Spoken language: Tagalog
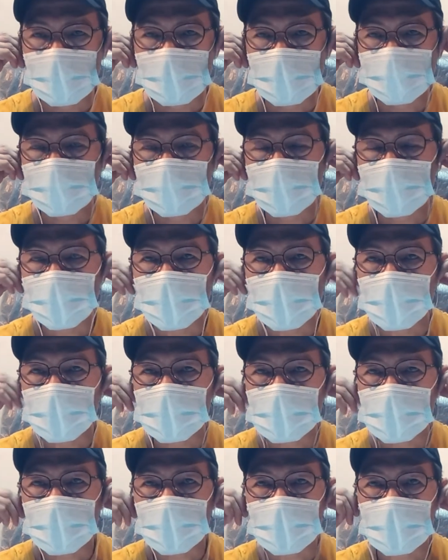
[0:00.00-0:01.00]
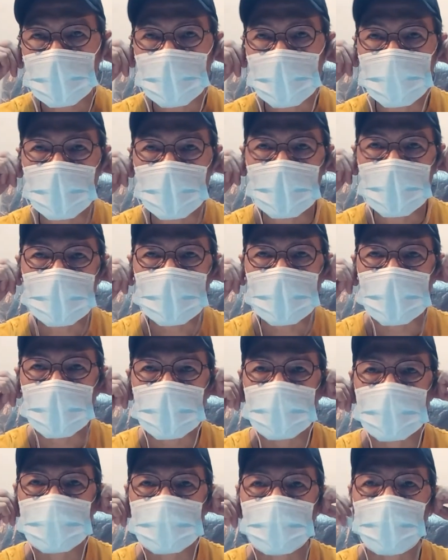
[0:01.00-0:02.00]
yan po eh psychic
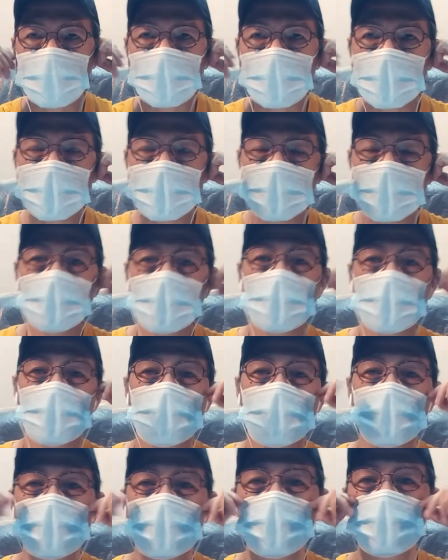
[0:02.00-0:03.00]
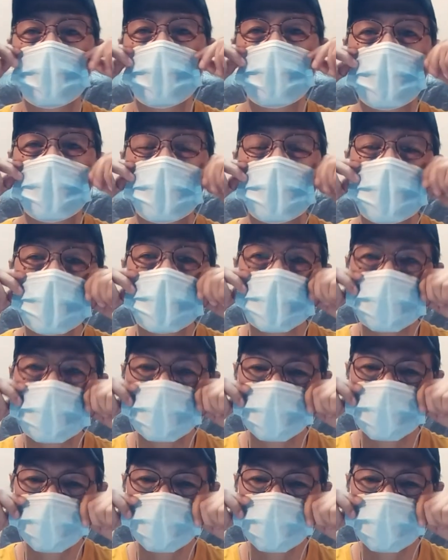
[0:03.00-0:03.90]
ability na